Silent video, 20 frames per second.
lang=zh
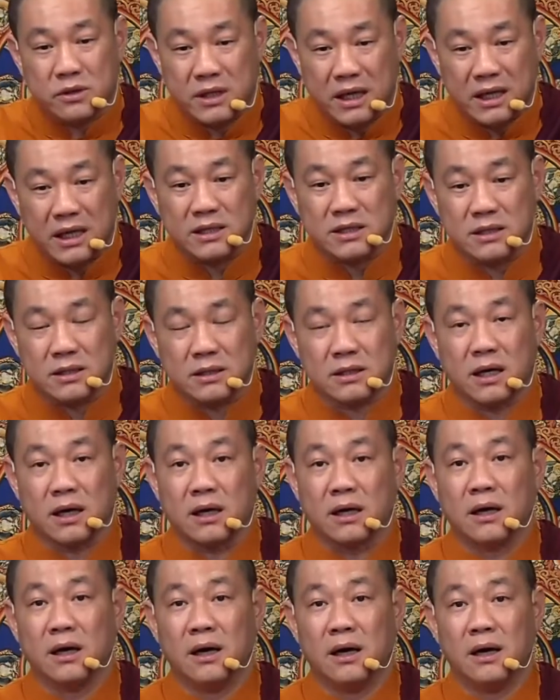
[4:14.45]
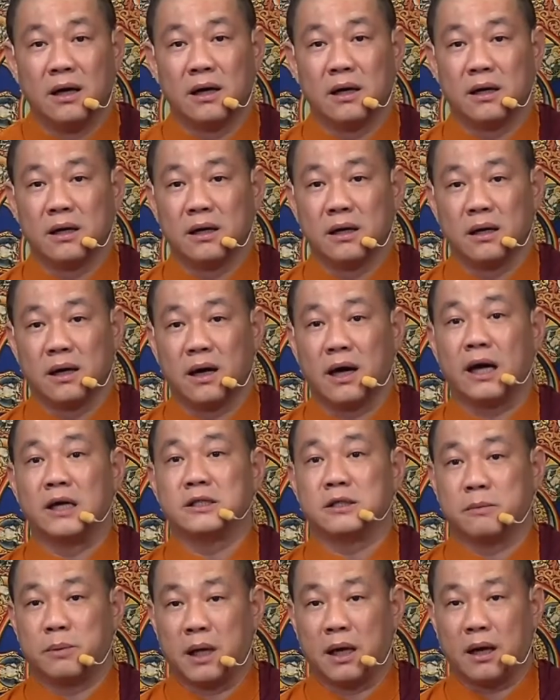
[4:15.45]
拿在身上，还
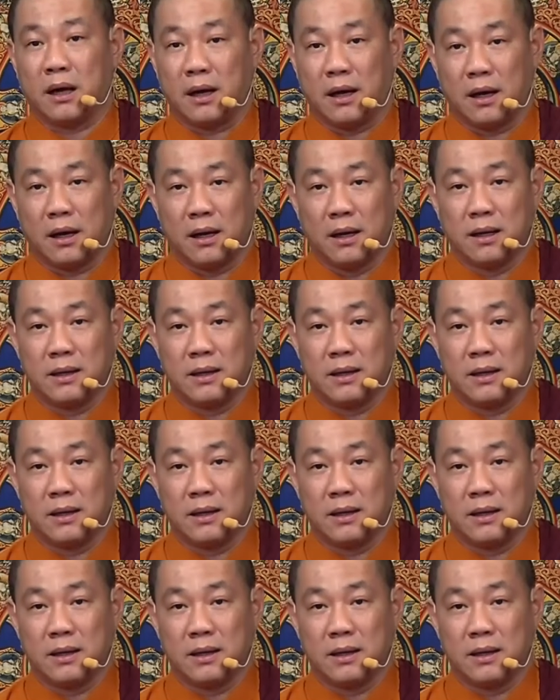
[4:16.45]
是怕。